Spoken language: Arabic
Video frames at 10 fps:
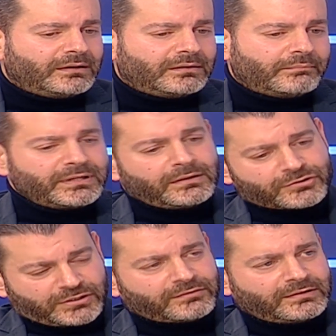من
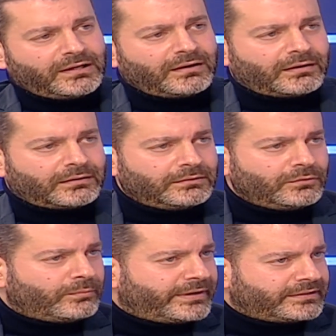الشخص الاخر اللي
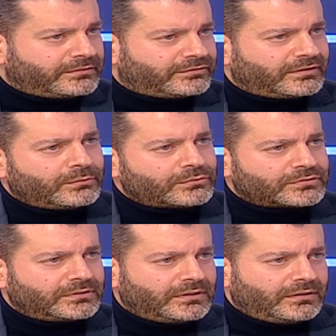هو بين الزوج
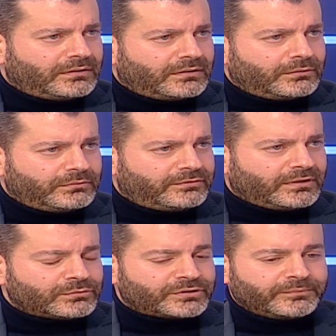آه،
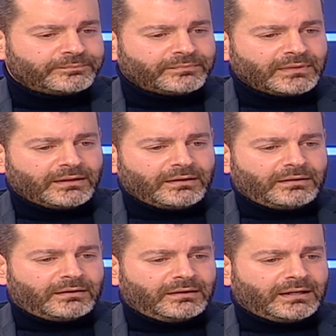والزوجه
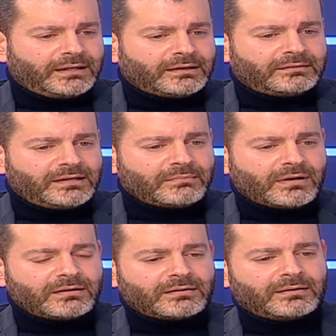لهيك
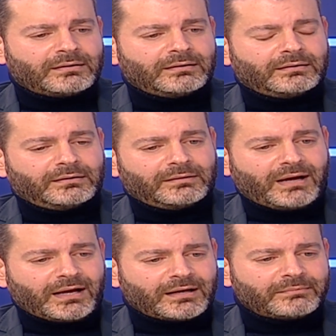دائما
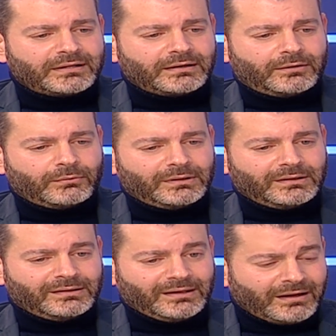المحكمه او
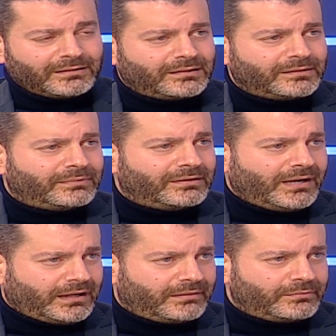القاضي
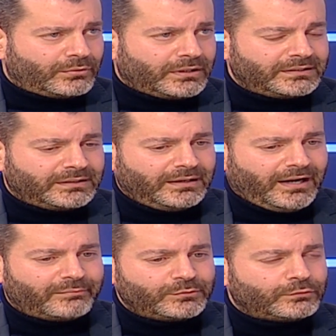بالمحكمه الروحيه اللي
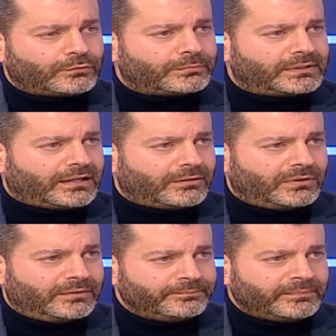عم ينظر
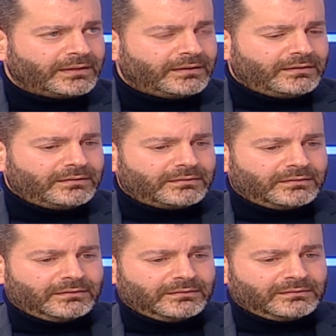بدعوى
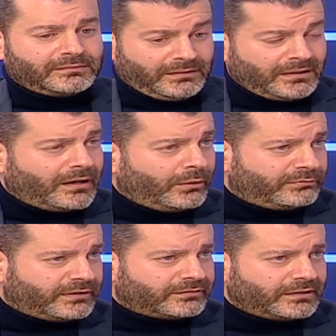الطلاق او
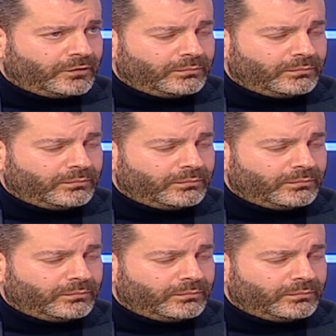الفسخ او